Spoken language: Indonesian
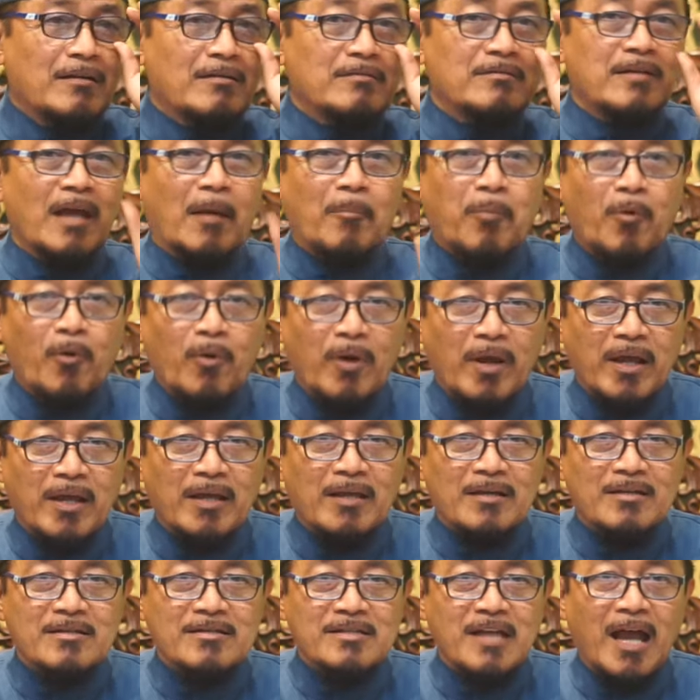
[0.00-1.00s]
tidak
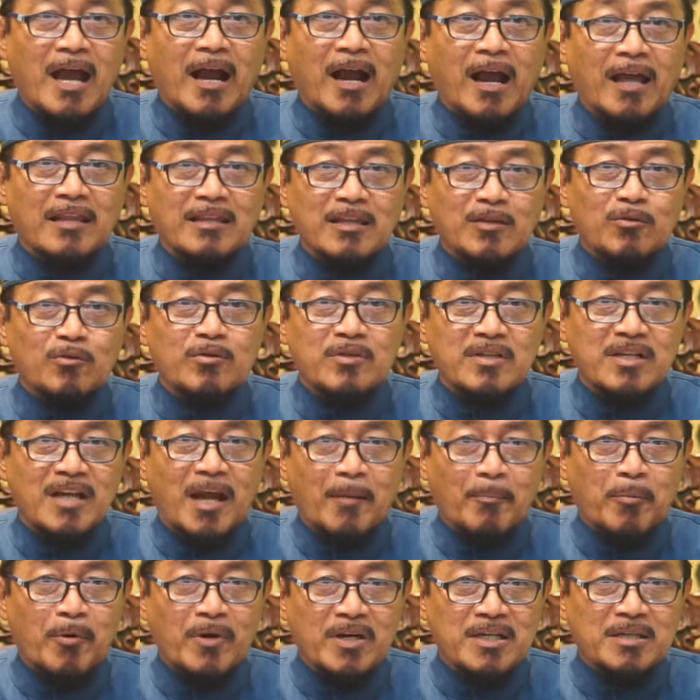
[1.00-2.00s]
boleh, zakat itu
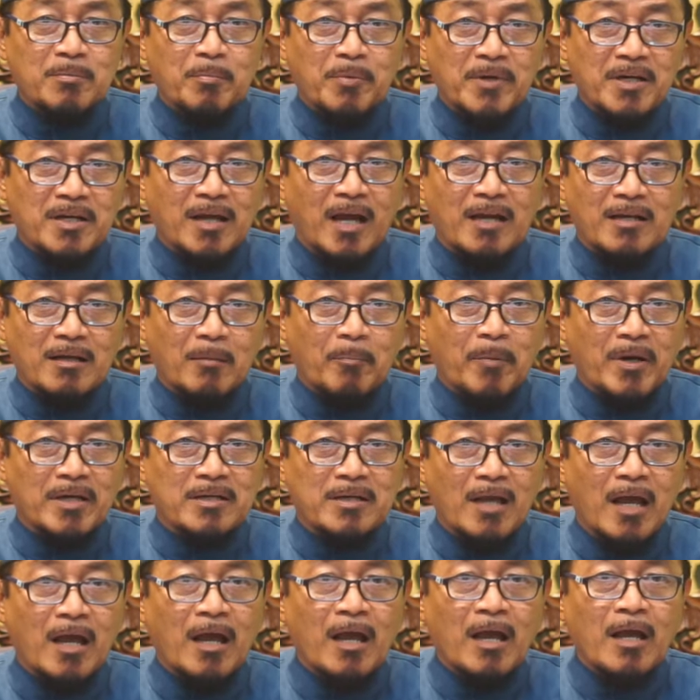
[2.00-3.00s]
tidak boleh diberikan
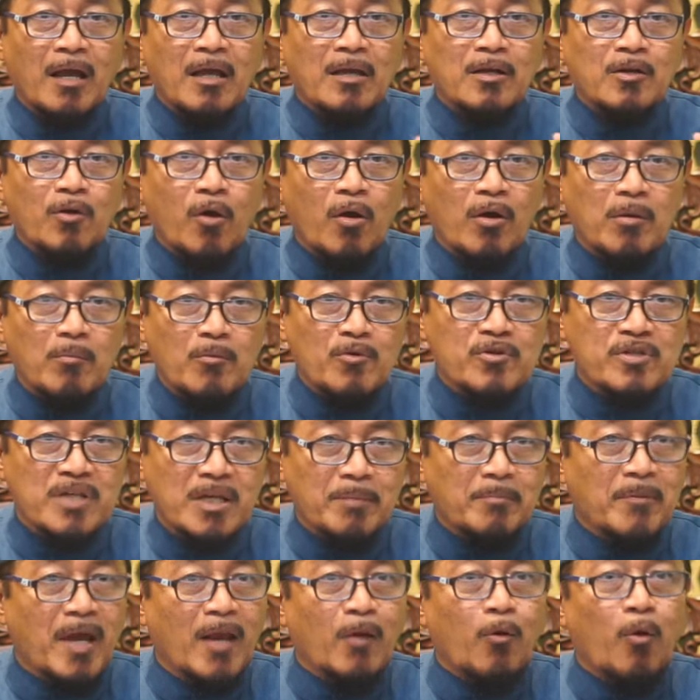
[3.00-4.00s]
kepada
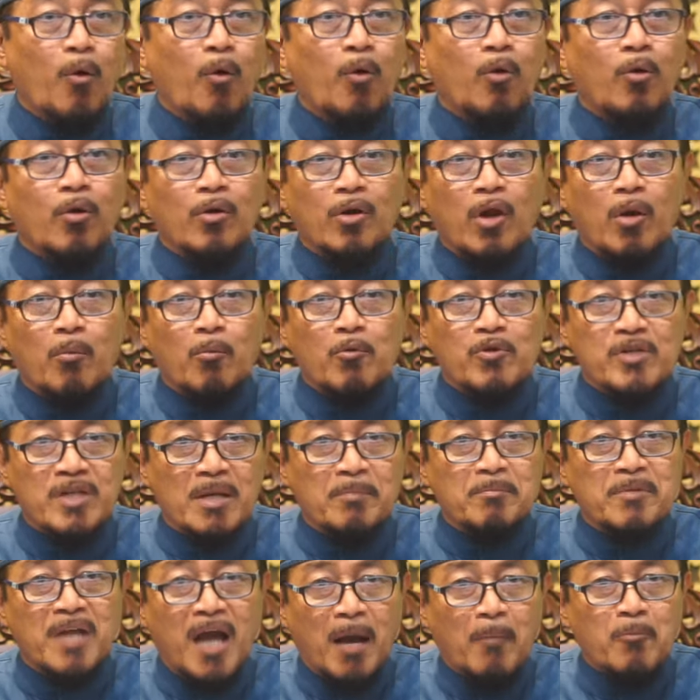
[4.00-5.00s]
non-muslim. Kalau
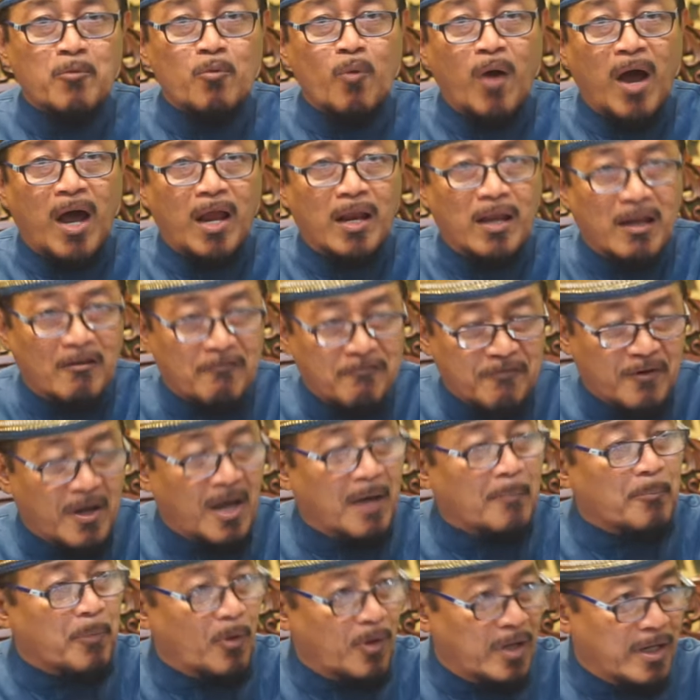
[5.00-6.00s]
non-muslim yang mu'alaf,
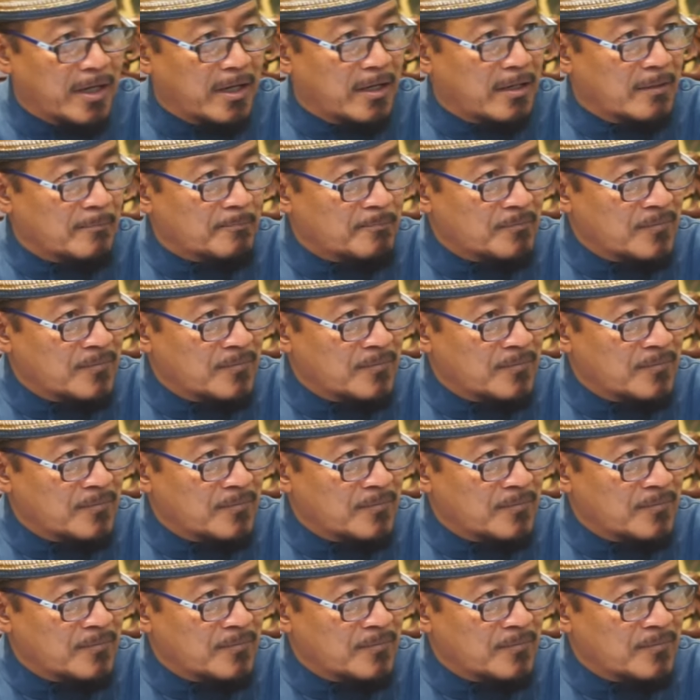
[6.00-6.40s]
ya boleh.